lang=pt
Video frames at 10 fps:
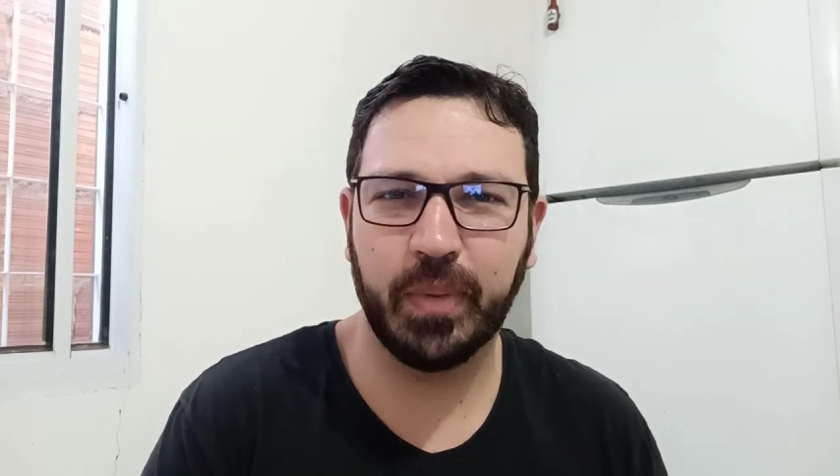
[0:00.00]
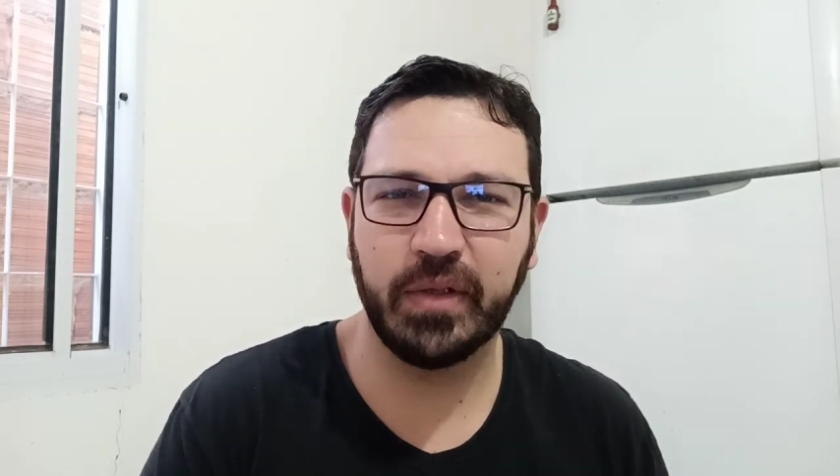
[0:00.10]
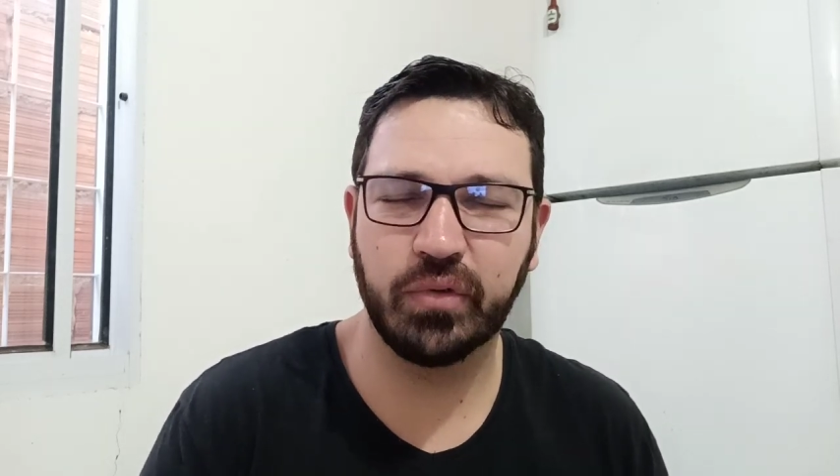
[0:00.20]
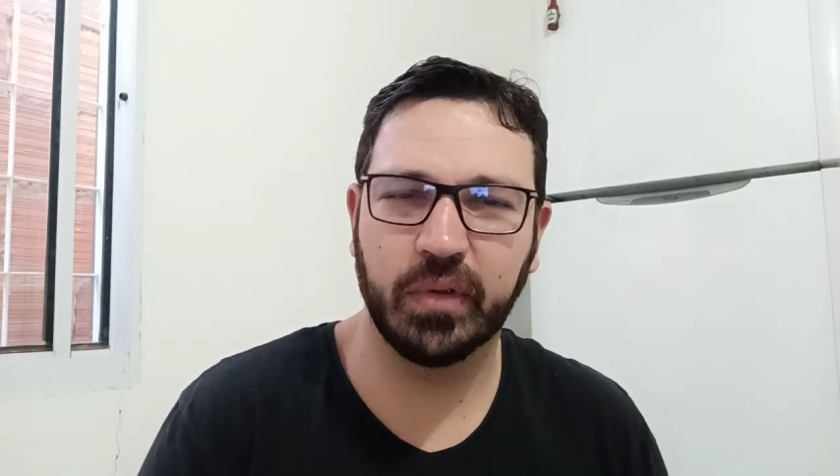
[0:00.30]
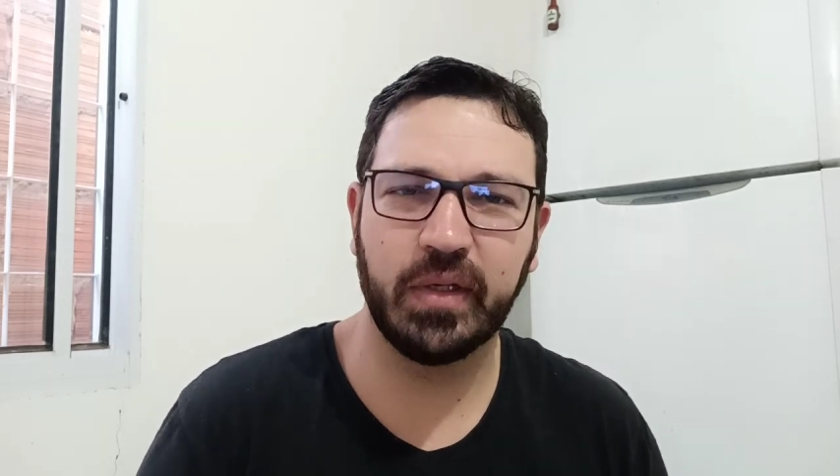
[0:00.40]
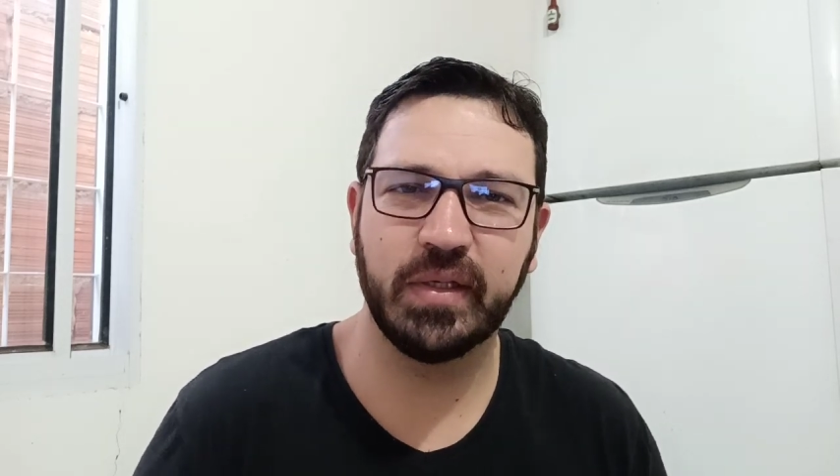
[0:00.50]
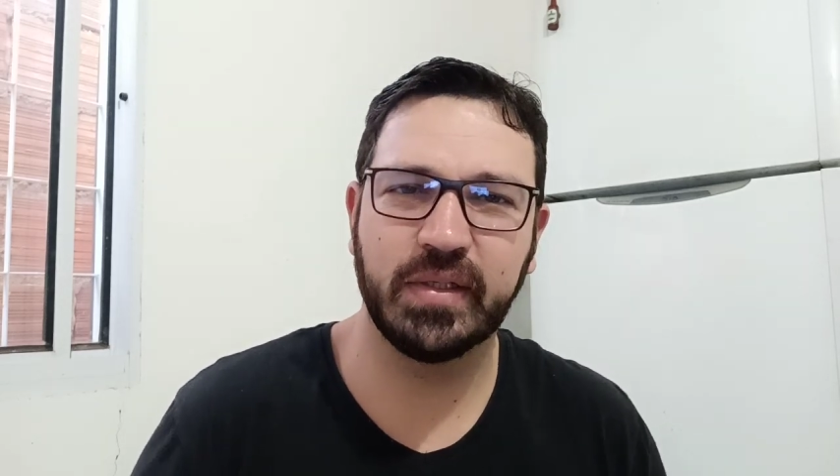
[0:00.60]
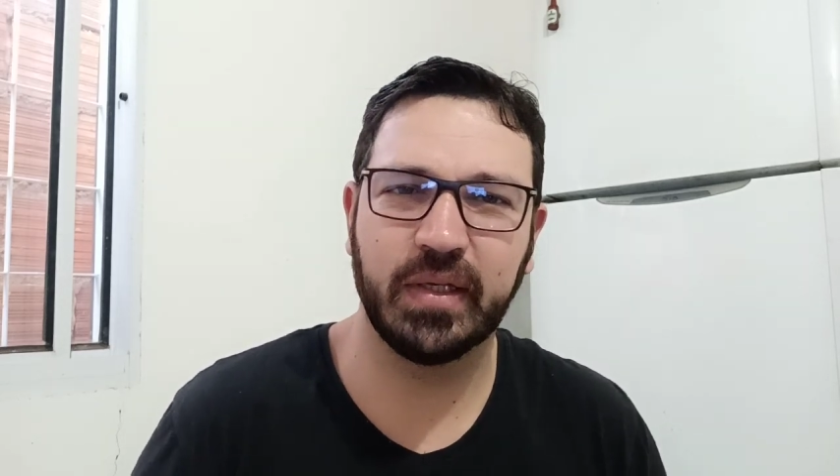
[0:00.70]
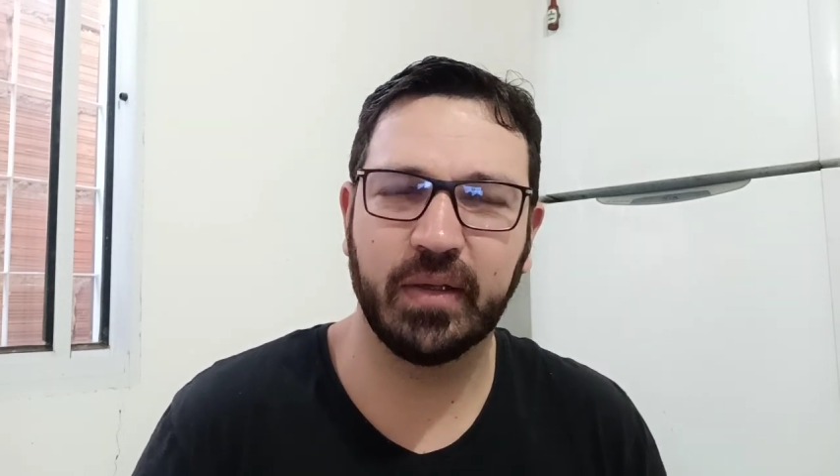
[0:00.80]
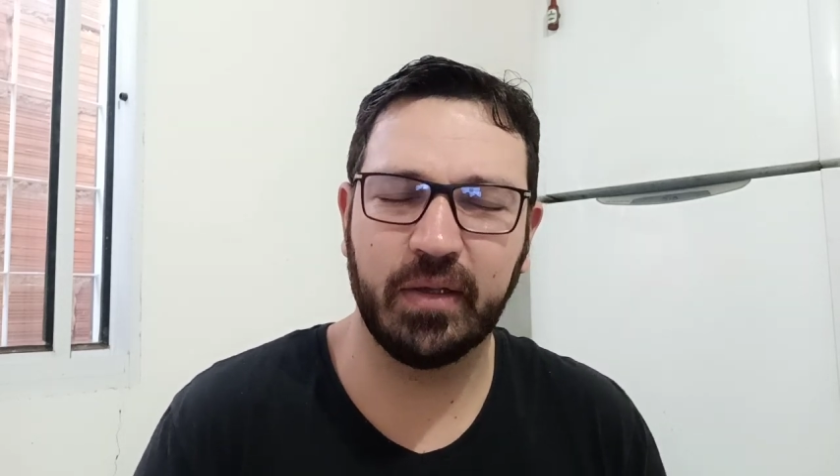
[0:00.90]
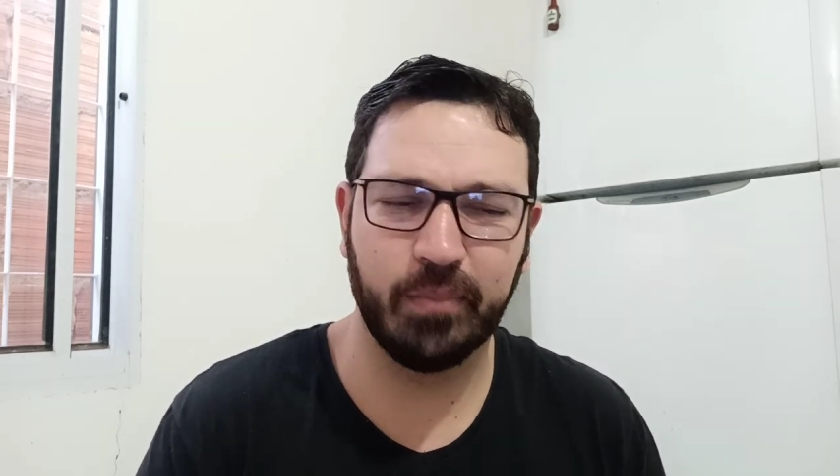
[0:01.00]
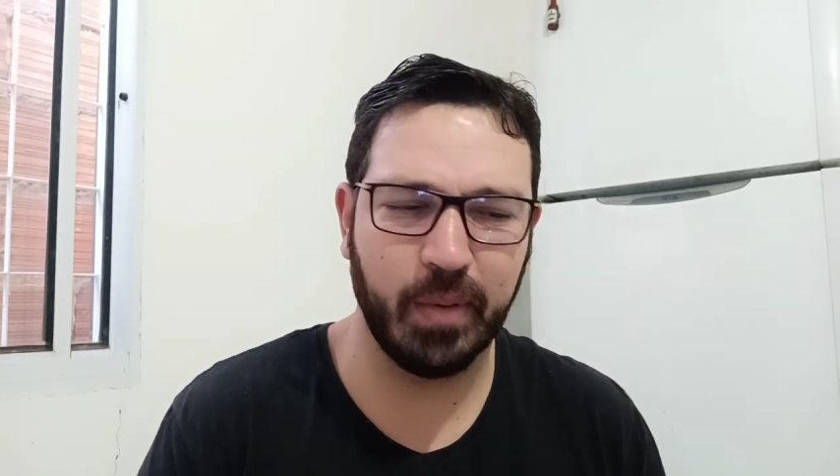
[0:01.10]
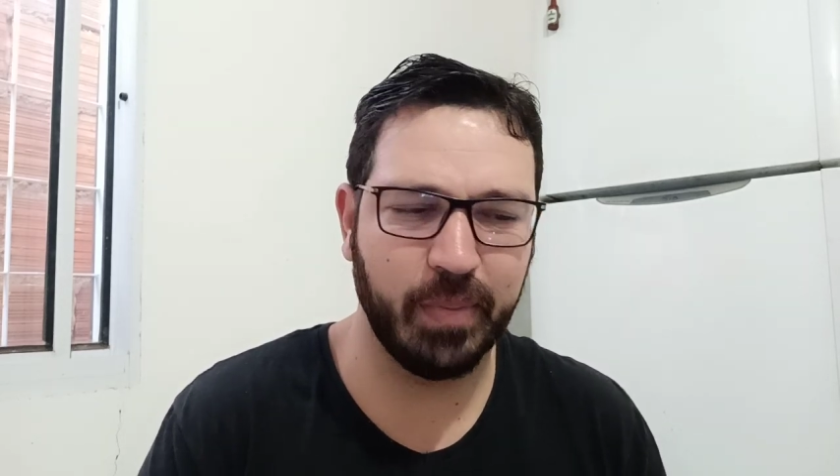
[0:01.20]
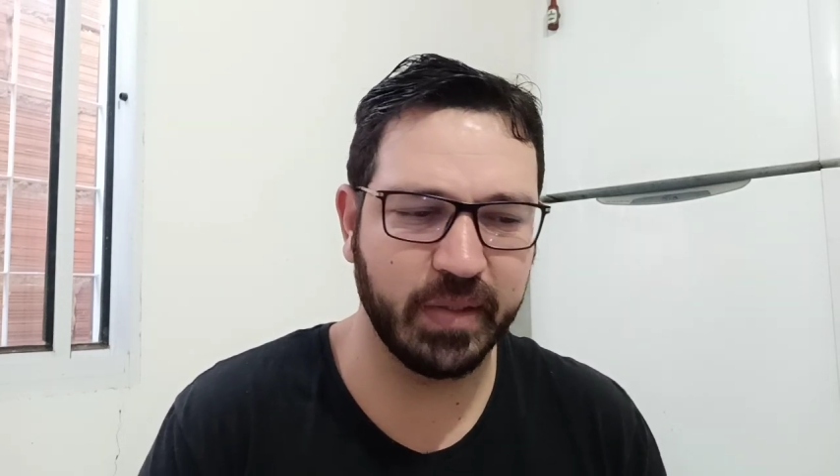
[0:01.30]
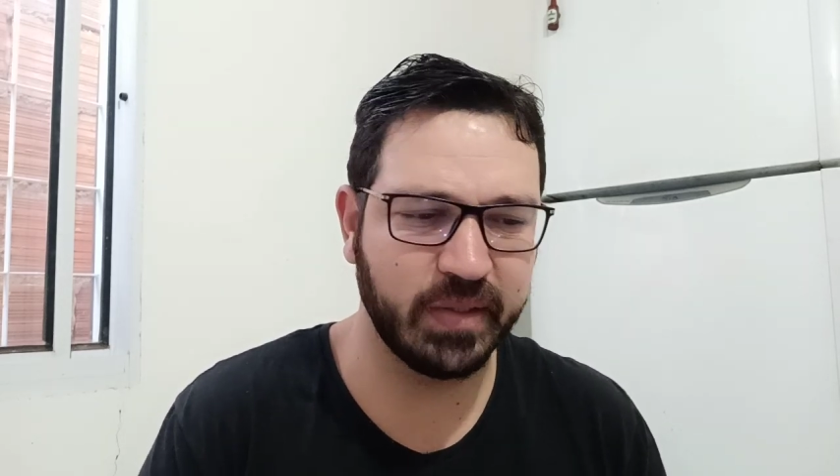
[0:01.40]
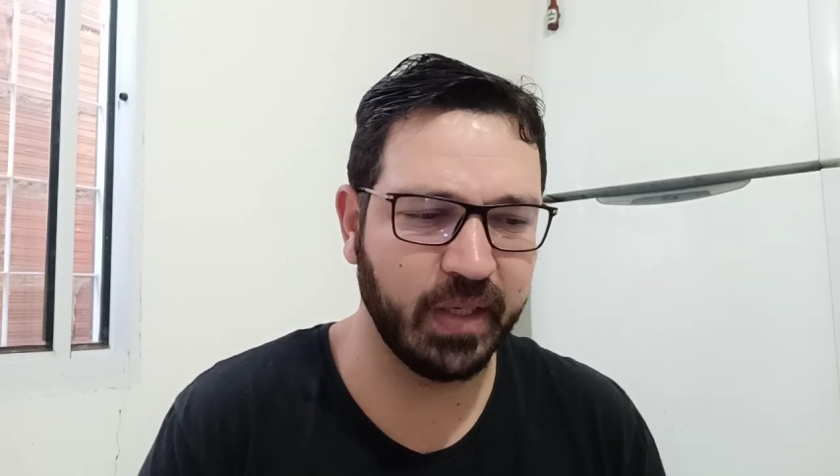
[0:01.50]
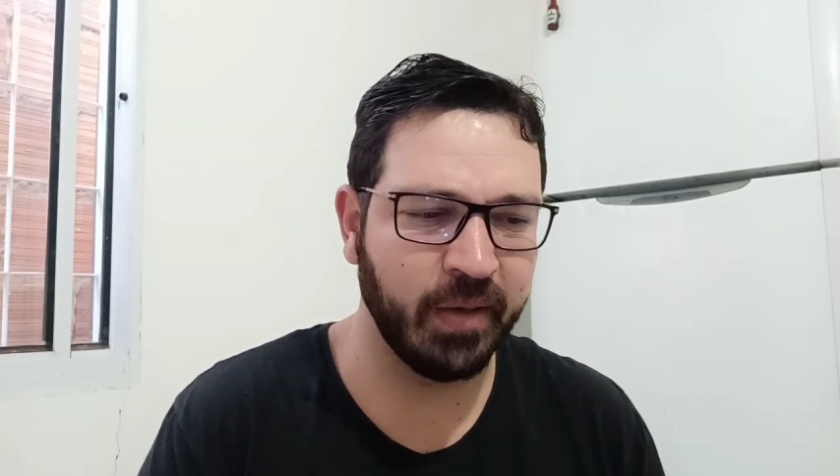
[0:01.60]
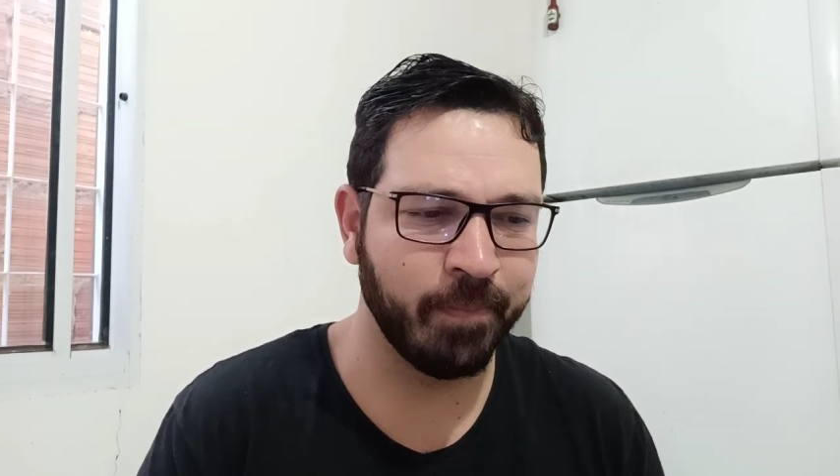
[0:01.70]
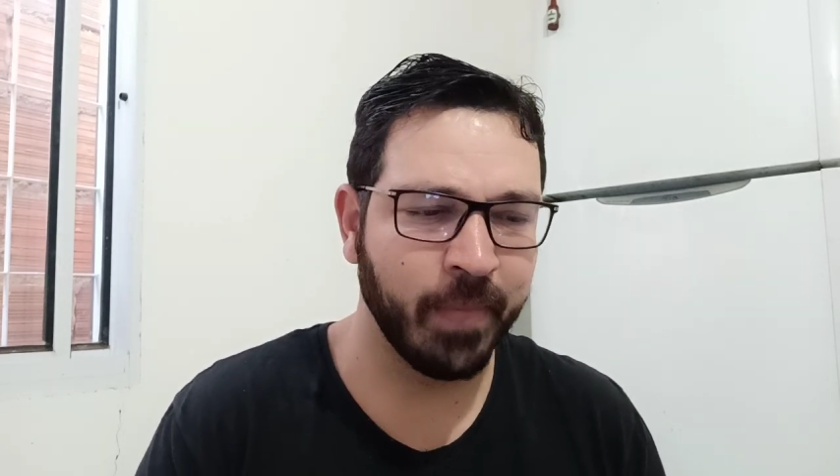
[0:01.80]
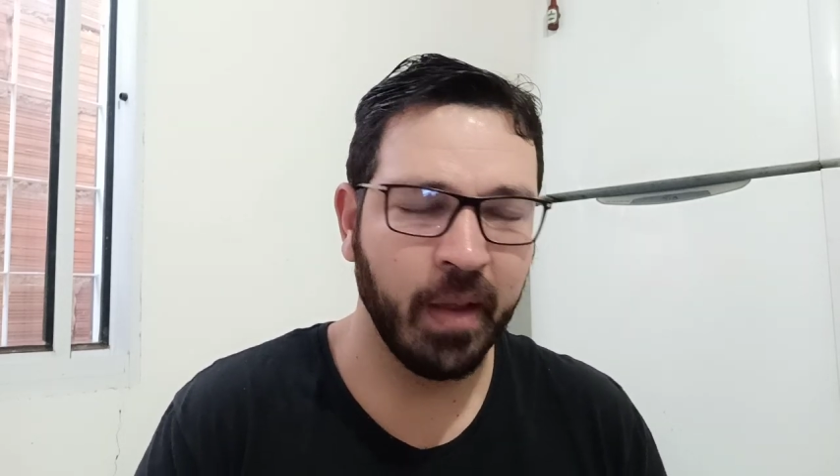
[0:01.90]
pensionista e
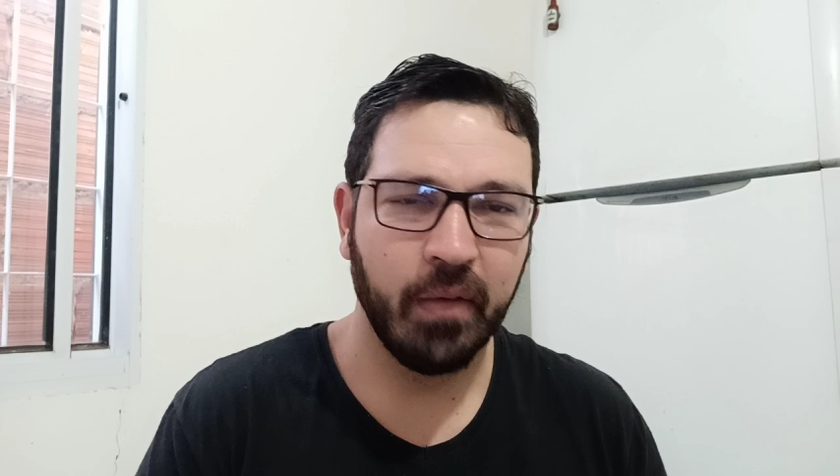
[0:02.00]
BPC,